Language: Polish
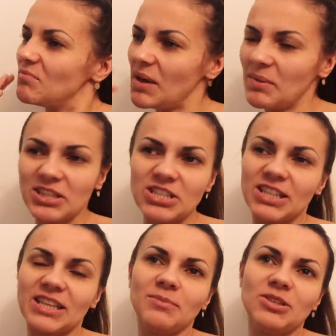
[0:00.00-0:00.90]
Miałam jakieś
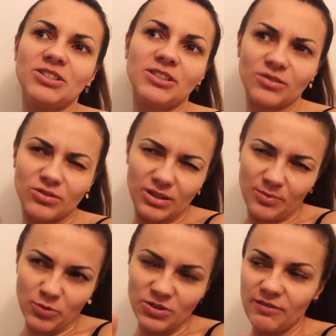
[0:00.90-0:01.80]
takie myśli, o
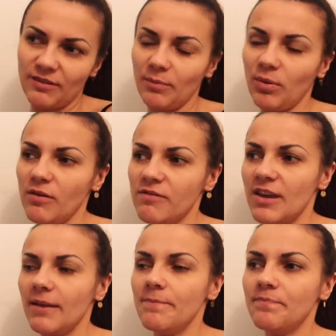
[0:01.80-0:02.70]
których później Wam
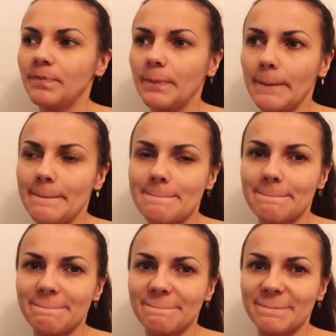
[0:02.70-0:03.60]
powiem,
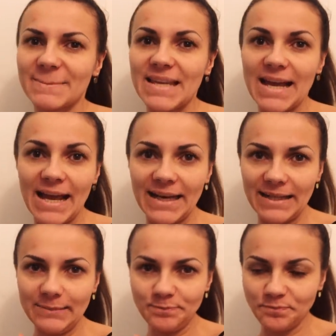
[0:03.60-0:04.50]
mm,
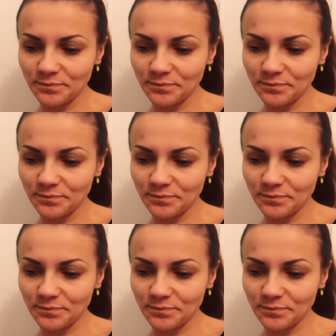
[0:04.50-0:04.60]
ale